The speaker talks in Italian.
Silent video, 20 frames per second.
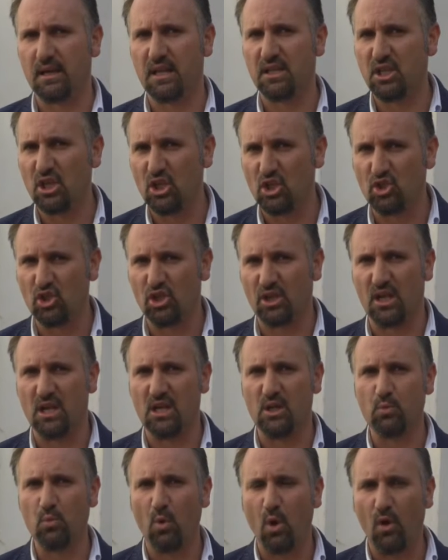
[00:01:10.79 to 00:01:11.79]
redigere
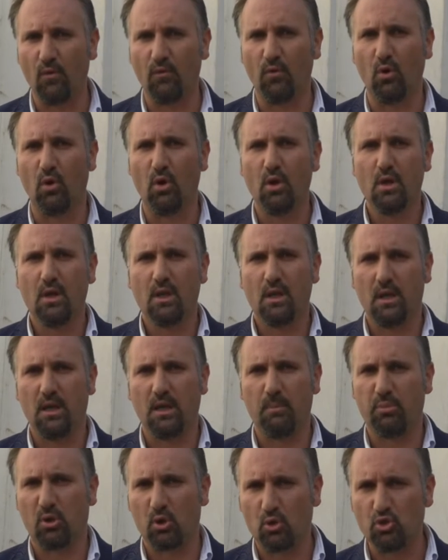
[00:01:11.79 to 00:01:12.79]
il nuovo
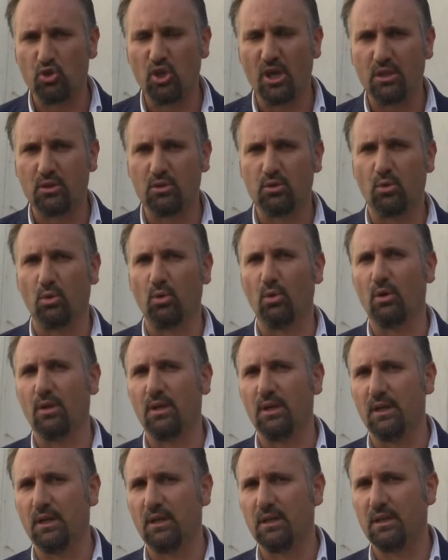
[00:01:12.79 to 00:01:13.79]
eh, progetto
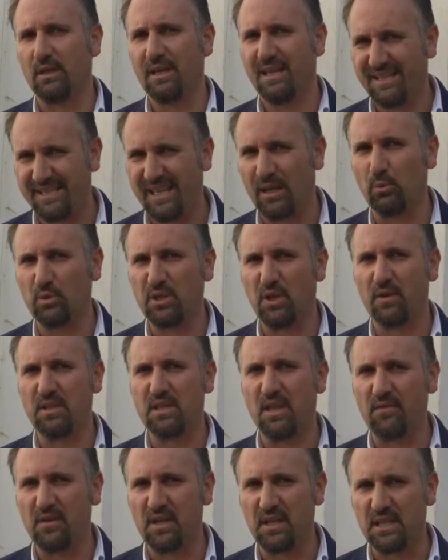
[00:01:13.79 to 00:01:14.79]
esecutivo esecutivo e
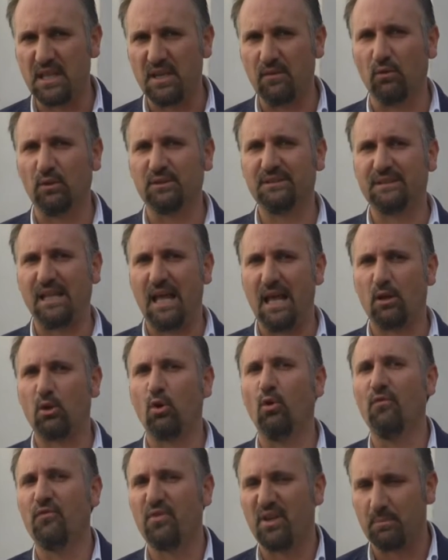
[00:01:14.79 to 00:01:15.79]
definitivo sta
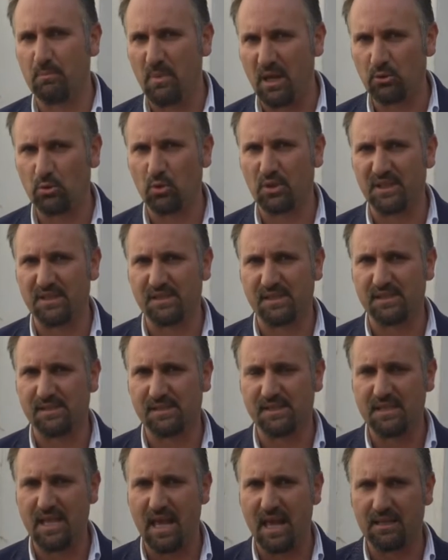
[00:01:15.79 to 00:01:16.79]
confermando gli
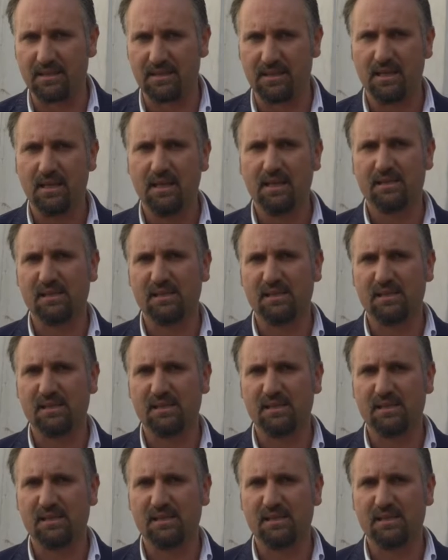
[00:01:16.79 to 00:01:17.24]
stessi dati,